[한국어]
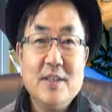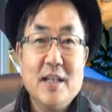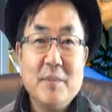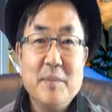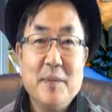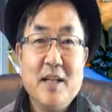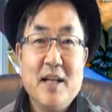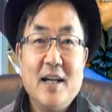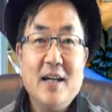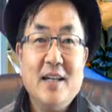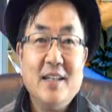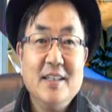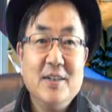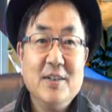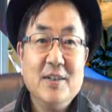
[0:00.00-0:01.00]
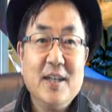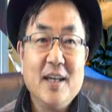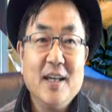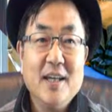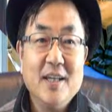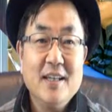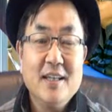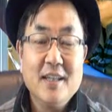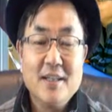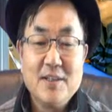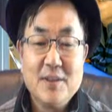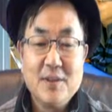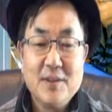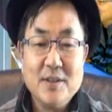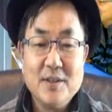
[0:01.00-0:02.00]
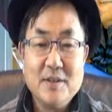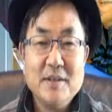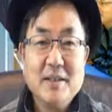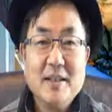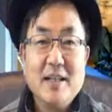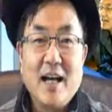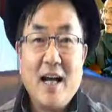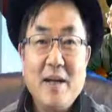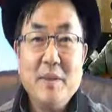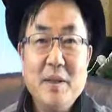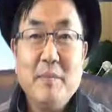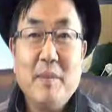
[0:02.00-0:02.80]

장비다 이렇게 저는 감히